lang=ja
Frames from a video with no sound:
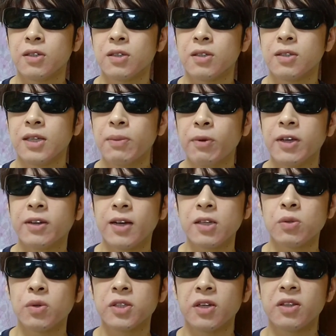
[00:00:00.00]
でも一回そうし
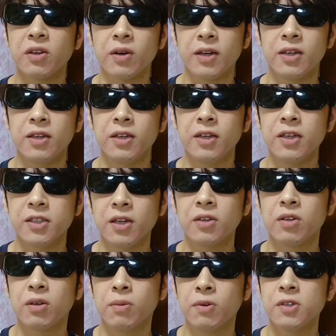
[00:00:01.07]
ちゃった方がいいじゃんって
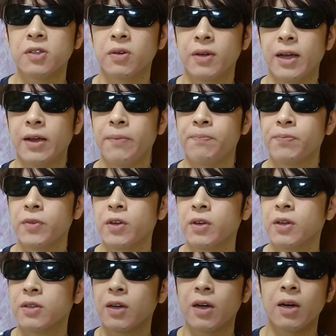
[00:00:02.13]
思うんですよね。
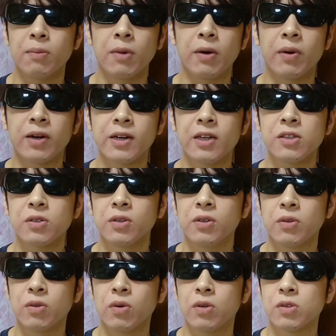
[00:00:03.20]
だからまあ分かりやすく言う
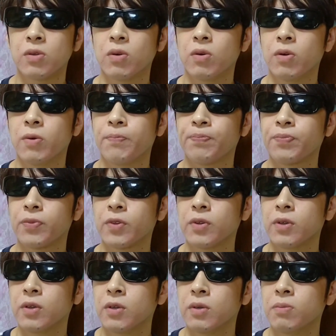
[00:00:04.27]
とその
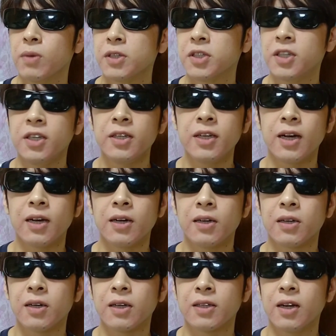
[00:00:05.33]
まあ、深夜
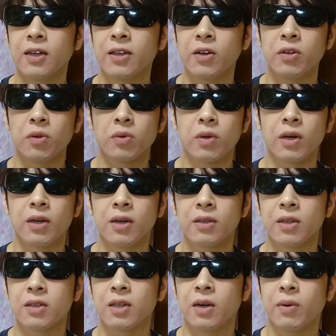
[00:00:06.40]
働いてる人とかだっ
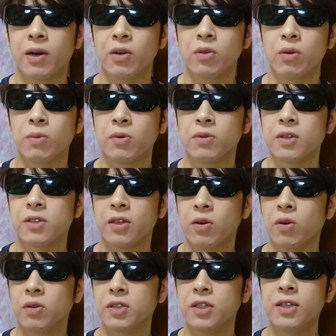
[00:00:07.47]
たらわかると思うんですけど、
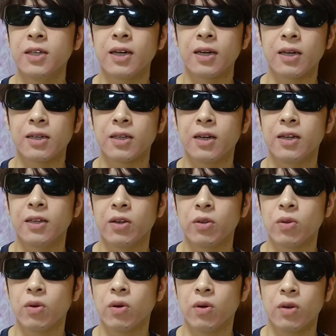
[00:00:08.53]
深夜働いてる
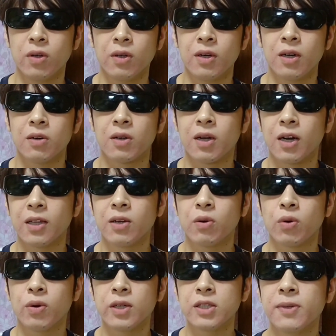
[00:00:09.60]
と、あの体壊
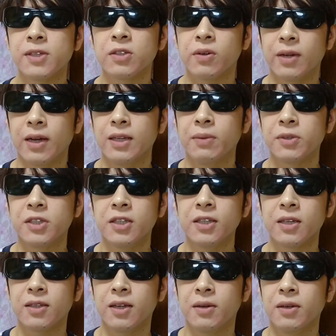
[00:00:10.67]
しよね。でも深夜っ
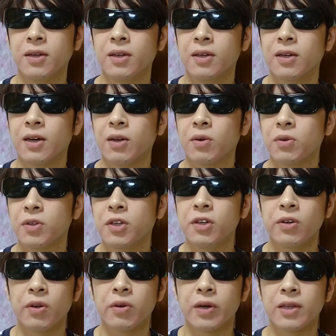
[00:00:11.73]
て、あの、給料
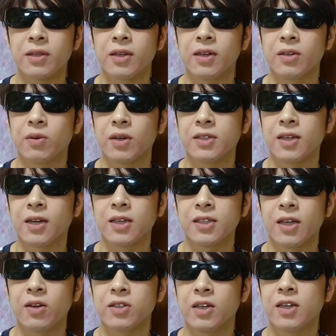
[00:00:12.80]
良かったりとかして稼げる
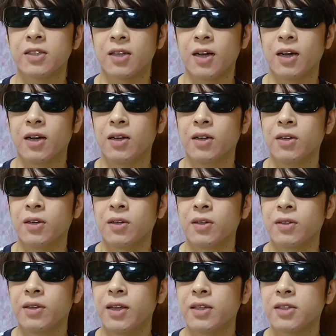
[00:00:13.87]
じゃないですか。
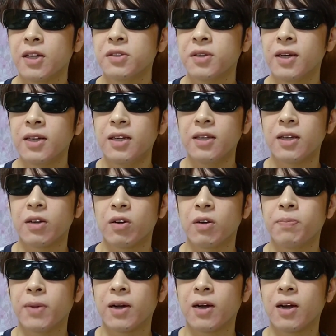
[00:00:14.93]
で、最初はいいんだけど、やっぱ
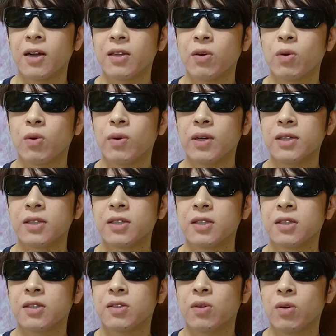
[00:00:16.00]
体壊
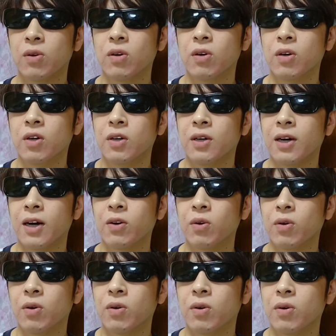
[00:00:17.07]
すと、あ
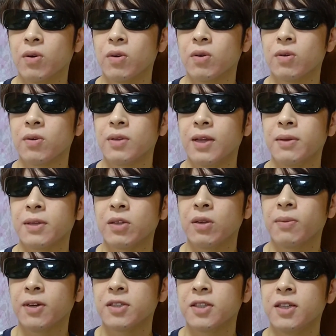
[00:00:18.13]
のー、ね、例えば
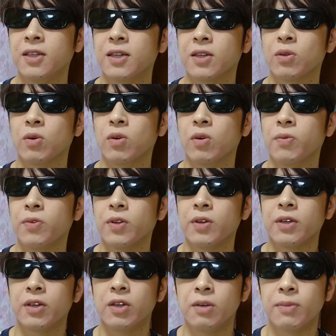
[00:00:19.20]
深夜と
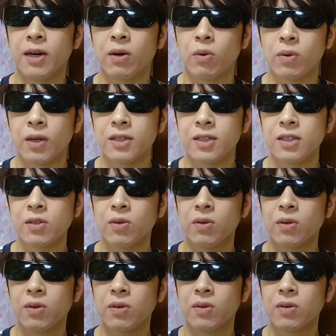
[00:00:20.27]
昼間、同じそ
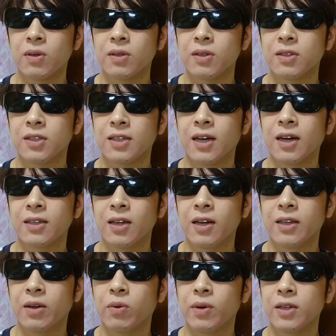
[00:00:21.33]
の時間働いて、
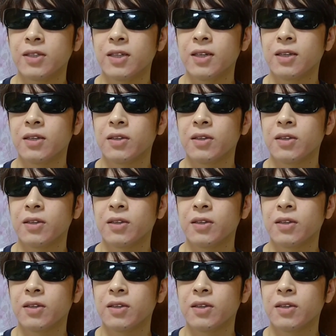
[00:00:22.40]
同じ、